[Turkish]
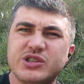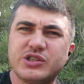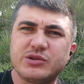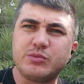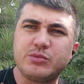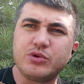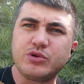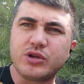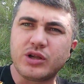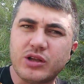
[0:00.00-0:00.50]

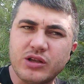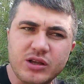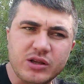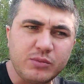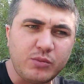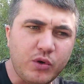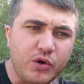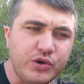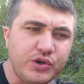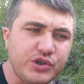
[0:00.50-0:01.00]
için bununla
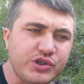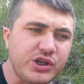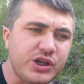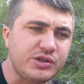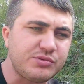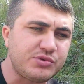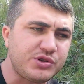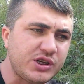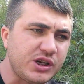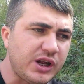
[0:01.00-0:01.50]
dedim
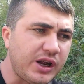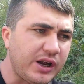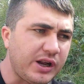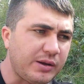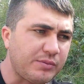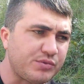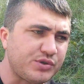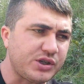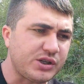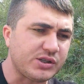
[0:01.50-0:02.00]
oynayacağız bir şeyler
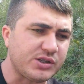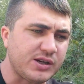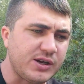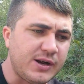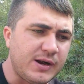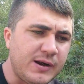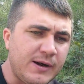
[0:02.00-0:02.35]
yapacağız.